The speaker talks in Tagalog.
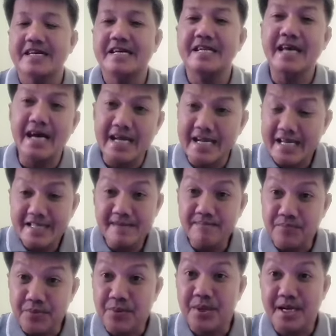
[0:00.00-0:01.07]
Kilala na
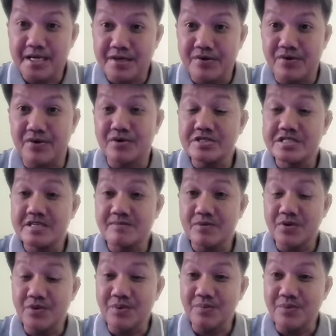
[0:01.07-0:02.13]
po kayo sa
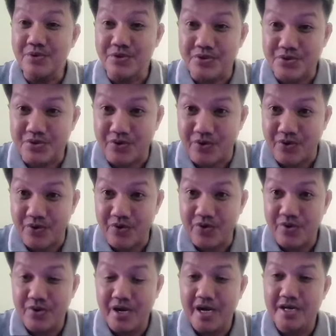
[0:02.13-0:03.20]
buong mundo.